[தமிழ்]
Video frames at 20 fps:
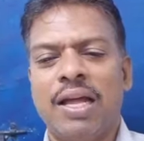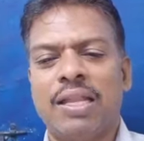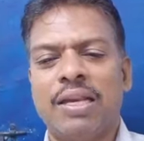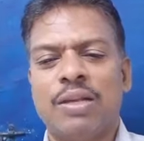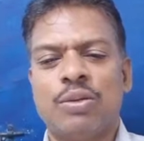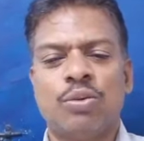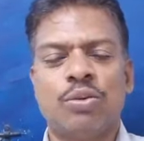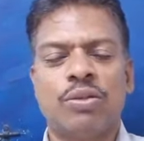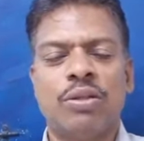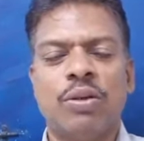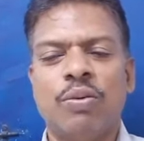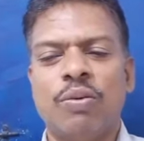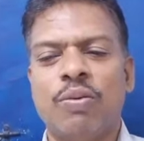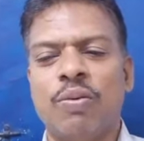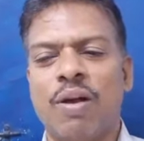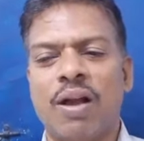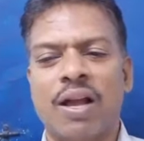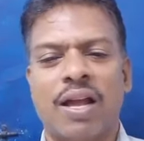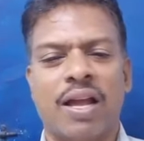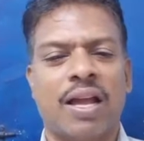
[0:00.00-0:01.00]
அதில் சுத்த
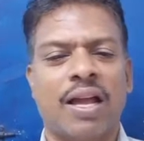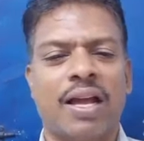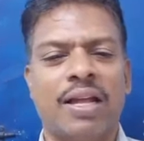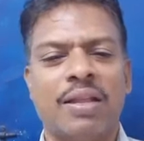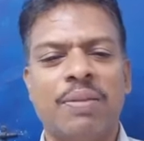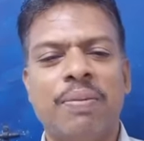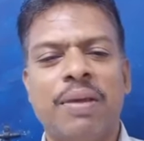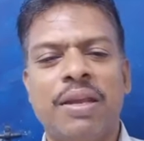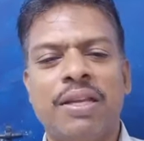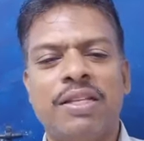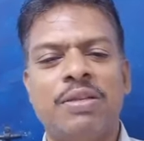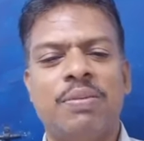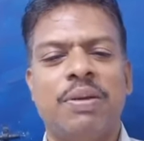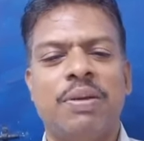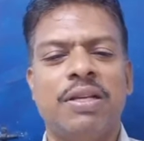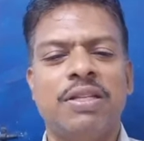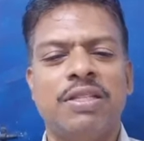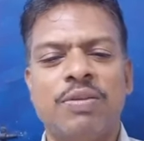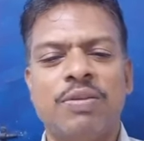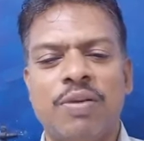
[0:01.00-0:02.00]
விடுவாங்க அது மெரிச்சு
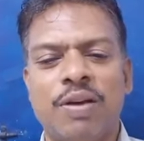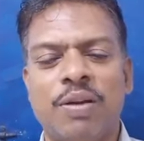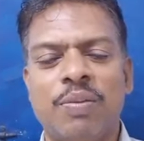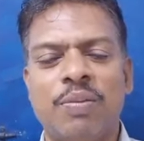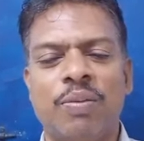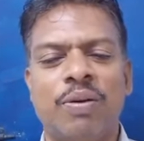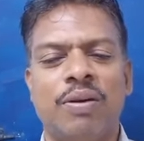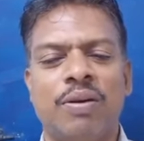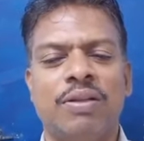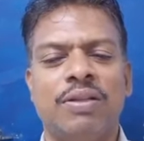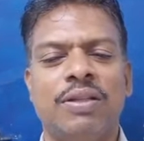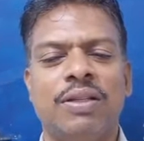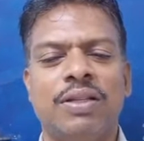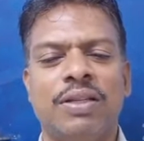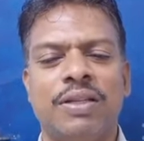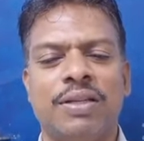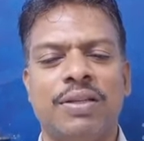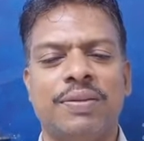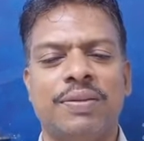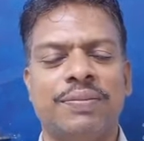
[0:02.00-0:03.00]
மெரிச்சு வரும் பொழுது
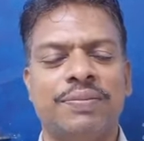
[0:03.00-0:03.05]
